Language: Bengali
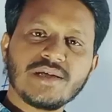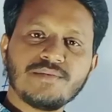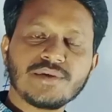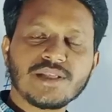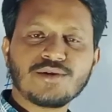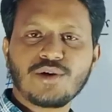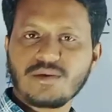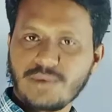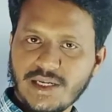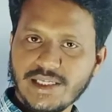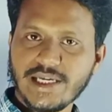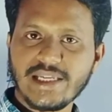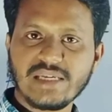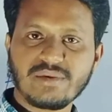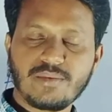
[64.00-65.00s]
আমরা এমনিতে নর্মালি
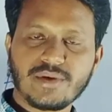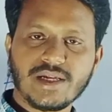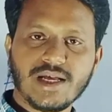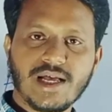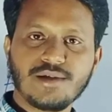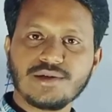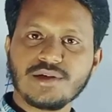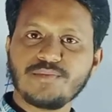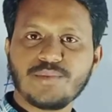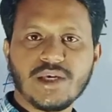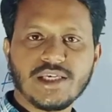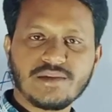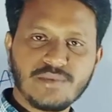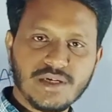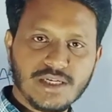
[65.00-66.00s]
জানি যে বাফারের কাজ হচ্ছে
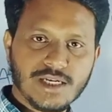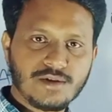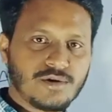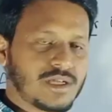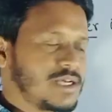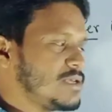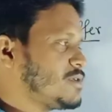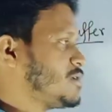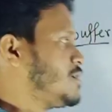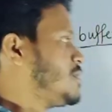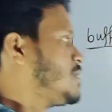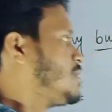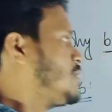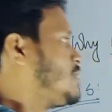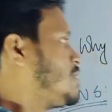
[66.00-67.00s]
পিএইচ মেনটেন করা
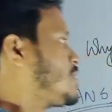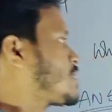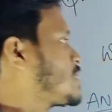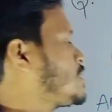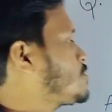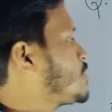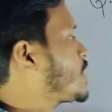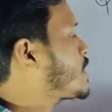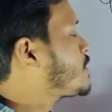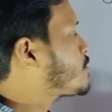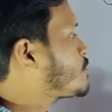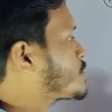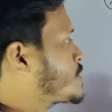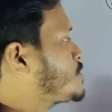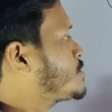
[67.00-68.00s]
কিন্তু এখানে
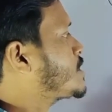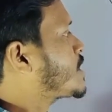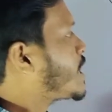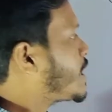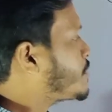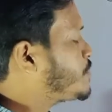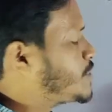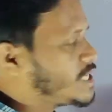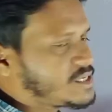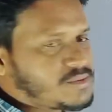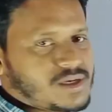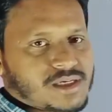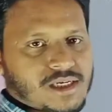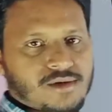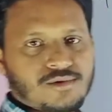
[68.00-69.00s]
কোশ্চেন হচ্ছে কার পিএইচ
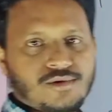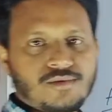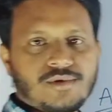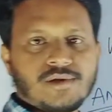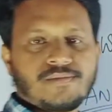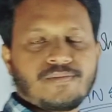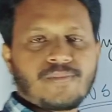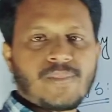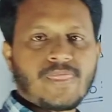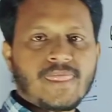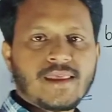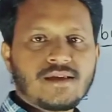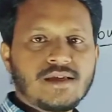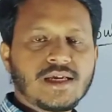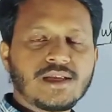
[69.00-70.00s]
মেনটেন করবে
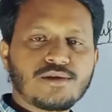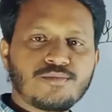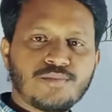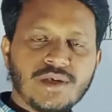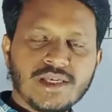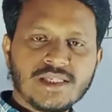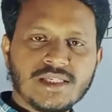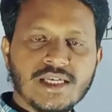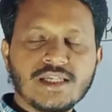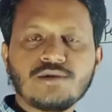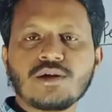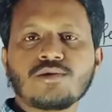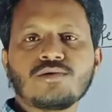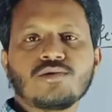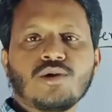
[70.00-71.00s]
এখানে তো পিএইচ চেঞ্জ
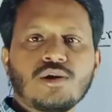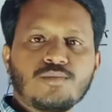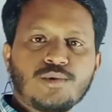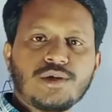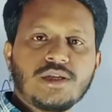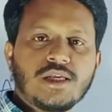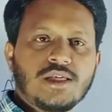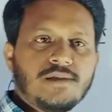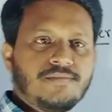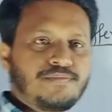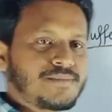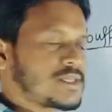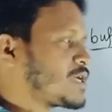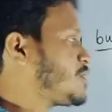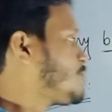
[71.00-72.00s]
হওয়ার কোনো গল্পই নেই
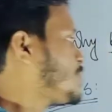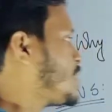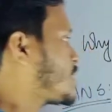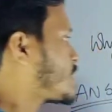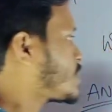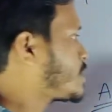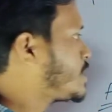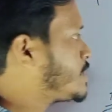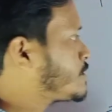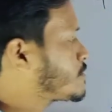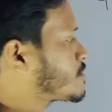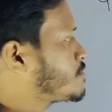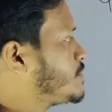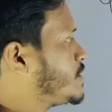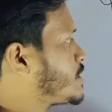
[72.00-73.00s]
তাহলে পিএইচটা চেঞ্জ
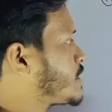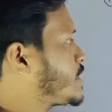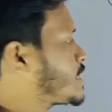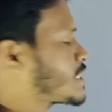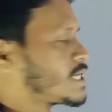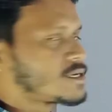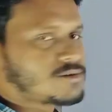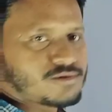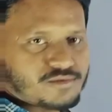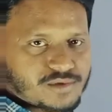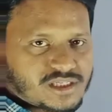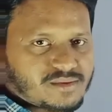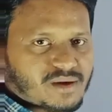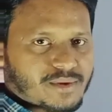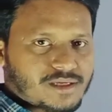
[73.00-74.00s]
মেনটেনটা কার করবে
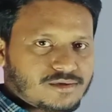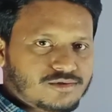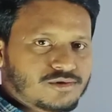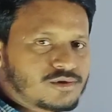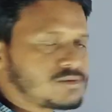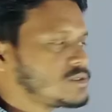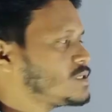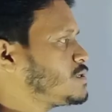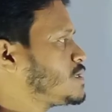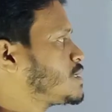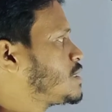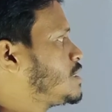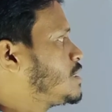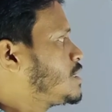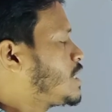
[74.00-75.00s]
যে বাফার ইউজ করব
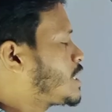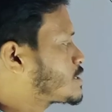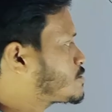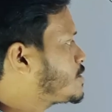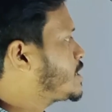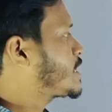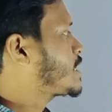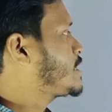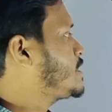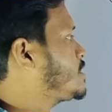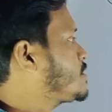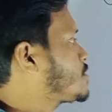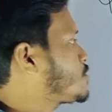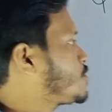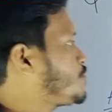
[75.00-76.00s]
আসলে এখানে
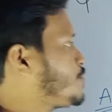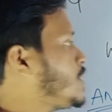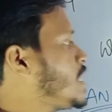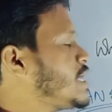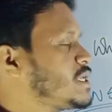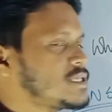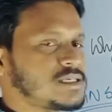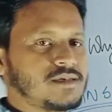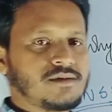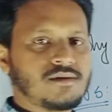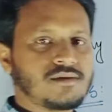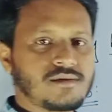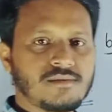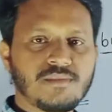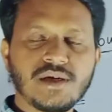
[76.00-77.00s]
কোনো পিএইচ
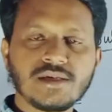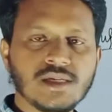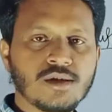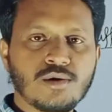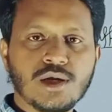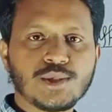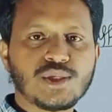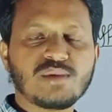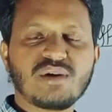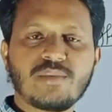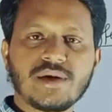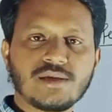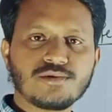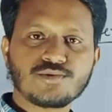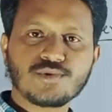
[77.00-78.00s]
মেনটেন করার জন্য
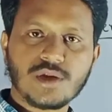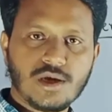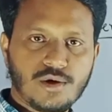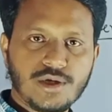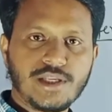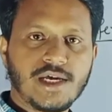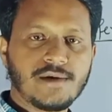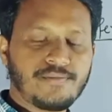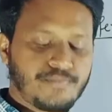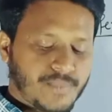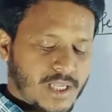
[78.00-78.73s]
বাফার ইউজ করা হয় না